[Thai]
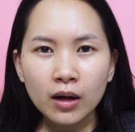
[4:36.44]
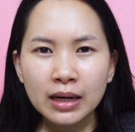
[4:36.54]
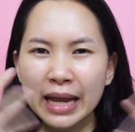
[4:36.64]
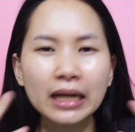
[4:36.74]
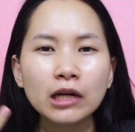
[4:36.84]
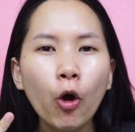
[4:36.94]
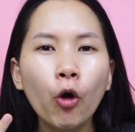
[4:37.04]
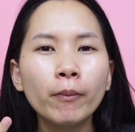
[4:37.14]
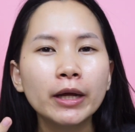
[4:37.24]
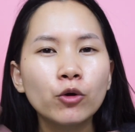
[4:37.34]
เล็กลง
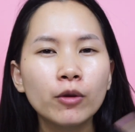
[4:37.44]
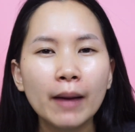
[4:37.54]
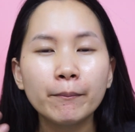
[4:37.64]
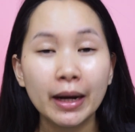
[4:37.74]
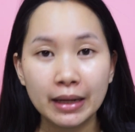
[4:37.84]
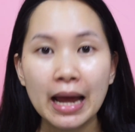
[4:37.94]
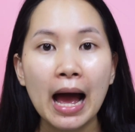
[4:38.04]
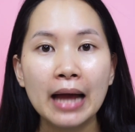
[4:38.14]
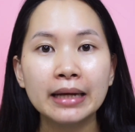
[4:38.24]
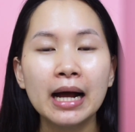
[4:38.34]
ไปโดยแบบปริยา
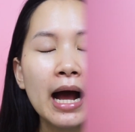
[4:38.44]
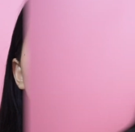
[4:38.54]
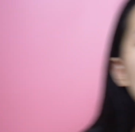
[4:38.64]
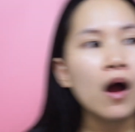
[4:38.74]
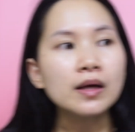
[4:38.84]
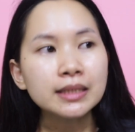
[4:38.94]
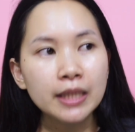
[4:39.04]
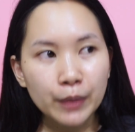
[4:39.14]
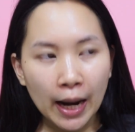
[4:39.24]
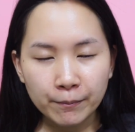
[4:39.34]
ยนะคะ แล้วก็ส
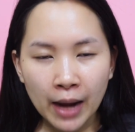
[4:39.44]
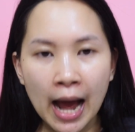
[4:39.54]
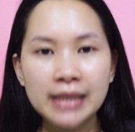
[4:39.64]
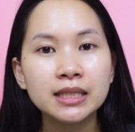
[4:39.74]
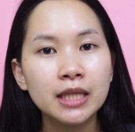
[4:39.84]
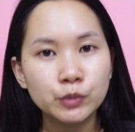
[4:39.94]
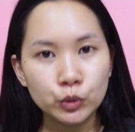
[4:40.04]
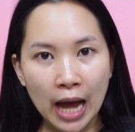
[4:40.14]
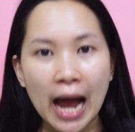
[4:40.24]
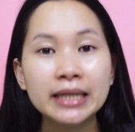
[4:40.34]
เต็ปถัดมาสเต็ปสุด
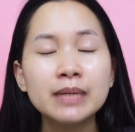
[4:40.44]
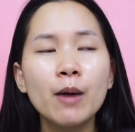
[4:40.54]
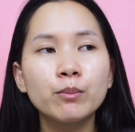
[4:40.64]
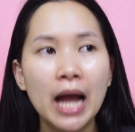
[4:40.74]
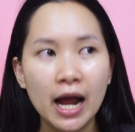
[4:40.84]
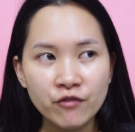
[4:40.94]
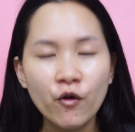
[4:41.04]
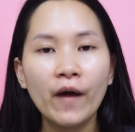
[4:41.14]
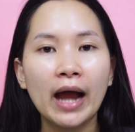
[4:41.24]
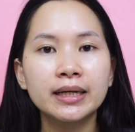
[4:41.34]
ท้ายที่แบบอยากให้โฟ
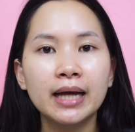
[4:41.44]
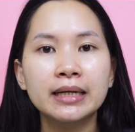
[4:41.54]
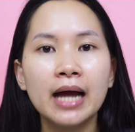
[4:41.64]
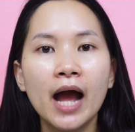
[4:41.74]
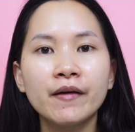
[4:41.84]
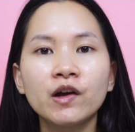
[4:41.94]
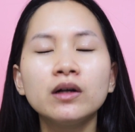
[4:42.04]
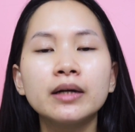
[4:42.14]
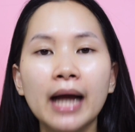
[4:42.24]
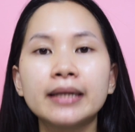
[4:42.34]
กัสกันนะคะ นั่นก็
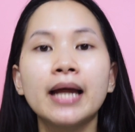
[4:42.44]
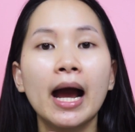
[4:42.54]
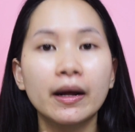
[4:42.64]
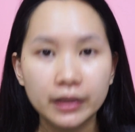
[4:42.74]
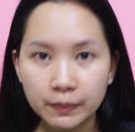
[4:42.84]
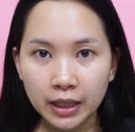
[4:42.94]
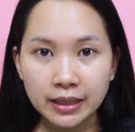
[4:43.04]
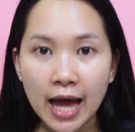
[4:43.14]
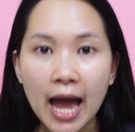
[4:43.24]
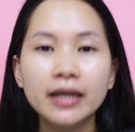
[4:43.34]
คือการทาครีมกัน
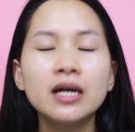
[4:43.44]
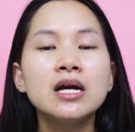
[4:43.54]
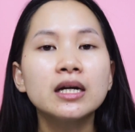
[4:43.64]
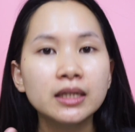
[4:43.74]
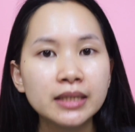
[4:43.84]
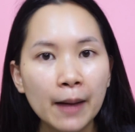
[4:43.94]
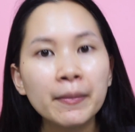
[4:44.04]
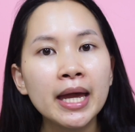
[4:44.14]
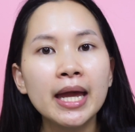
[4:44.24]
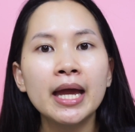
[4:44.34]
แดด คืออย่างเม
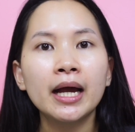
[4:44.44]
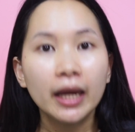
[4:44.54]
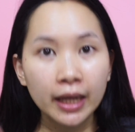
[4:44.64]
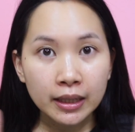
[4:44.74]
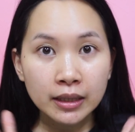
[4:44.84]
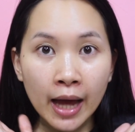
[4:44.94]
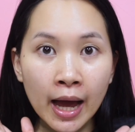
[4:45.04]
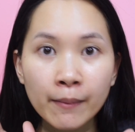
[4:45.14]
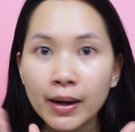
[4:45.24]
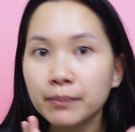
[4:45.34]
ย์เองอะเห็นหน้า
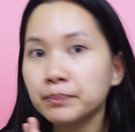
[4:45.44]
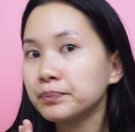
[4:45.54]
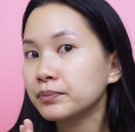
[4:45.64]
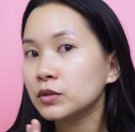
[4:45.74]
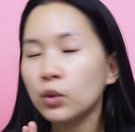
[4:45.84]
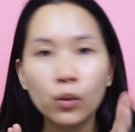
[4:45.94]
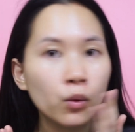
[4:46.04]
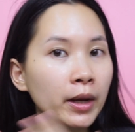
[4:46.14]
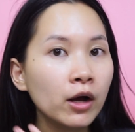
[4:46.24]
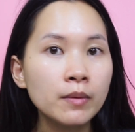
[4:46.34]
แบบดู
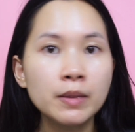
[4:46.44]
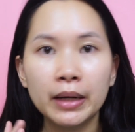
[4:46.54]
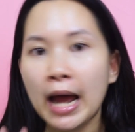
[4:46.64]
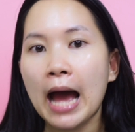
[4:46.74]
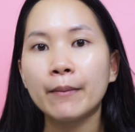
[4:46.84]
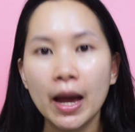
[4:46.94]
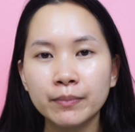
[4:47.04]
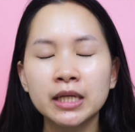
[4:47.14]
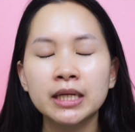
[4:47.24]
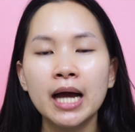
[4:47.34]
ไม่ค่อยมีปัญหาแบบ
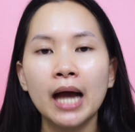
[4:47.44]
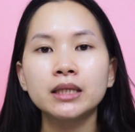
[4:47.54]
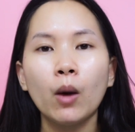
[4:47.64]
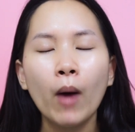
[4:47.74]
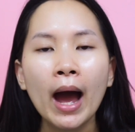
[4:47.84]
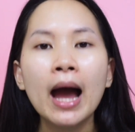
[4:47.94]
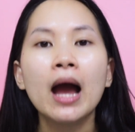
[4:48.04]
นี้นะคะ แต่ว่า